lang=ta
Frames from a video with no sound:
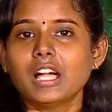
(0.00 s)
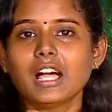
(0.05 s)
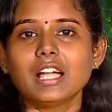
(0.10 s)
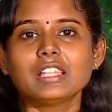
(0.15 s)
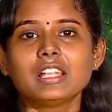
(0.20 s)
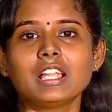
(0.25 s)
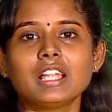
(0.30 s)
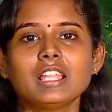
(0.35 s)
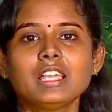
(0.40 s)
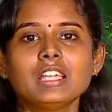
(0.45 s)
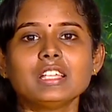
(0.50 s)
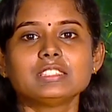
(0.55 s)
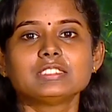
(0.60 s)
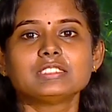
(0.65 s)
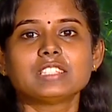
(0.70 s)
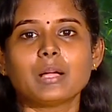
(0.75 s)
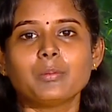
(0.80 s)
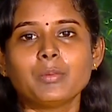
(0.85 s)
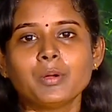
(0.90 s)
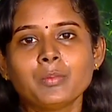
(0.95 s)
அதனால்
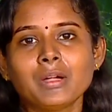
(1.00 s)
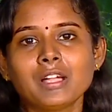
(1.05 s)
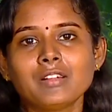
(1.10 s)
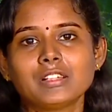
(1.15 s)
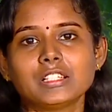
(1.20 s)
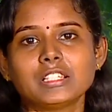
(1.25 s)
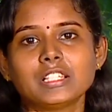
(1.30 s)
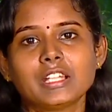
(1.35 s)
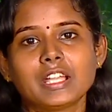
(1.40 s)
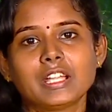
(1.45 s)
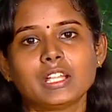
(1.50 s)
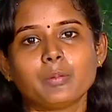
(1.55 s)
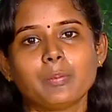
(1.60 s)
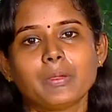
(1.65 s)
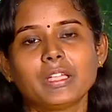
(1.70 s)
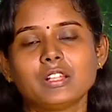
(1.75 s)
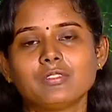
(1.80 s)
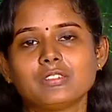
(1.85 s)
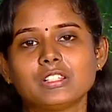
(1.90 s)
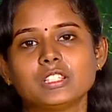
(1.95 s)
சமமாக வந்து ரெண்டு
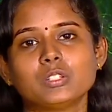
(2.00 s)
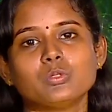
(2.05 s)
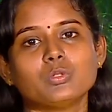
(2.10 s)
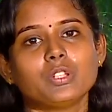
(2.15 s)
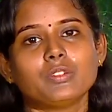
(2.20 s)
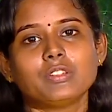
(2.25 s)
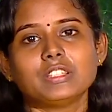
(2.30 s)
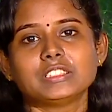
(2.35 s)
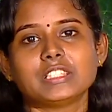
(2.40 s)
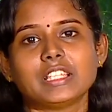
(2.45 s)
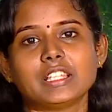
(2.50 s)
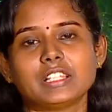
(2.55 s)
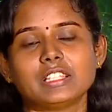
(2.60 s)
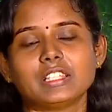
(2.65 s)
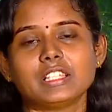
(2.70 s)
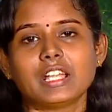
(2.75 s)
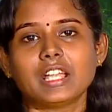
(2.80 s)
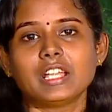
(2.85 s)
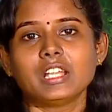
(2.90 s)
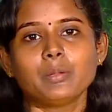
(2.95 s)
பேரும் வந்து உதவி
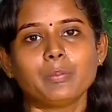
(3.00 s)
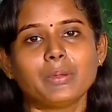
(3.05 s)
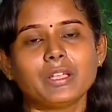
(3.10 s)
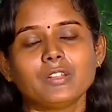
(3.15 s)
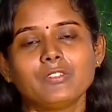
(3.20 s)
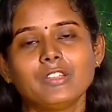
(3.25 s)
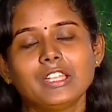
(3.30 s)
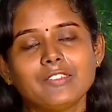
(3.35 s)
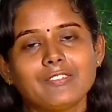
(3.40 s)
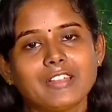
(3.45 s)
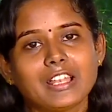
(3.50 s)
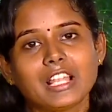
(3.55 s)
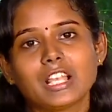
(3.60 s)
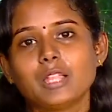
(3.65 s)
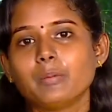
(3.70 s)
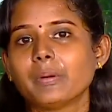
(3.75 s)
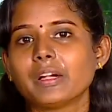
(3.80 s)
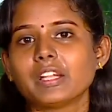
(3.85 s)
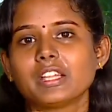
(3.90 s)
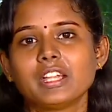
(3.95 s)
செய்கிறது ரெண்டு பேரும் வீட்டு
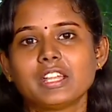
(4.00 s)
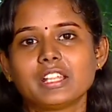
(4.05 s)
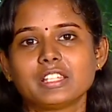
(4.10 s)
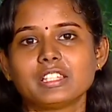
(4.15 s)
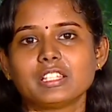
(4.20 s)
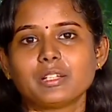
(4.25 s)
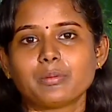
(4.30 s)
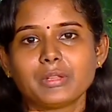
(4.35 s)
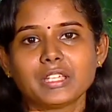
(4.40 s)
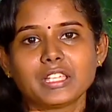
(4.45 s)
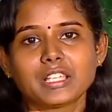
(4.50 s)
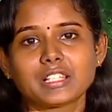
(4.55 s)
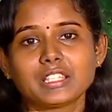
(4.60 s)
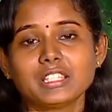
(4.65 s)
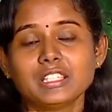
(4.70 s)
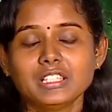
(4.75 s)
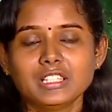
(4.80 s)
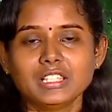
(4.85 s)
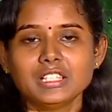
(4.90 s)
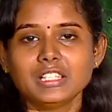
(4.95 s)
வேலைகளை பங்கிடுறது அப்படிங்கிறது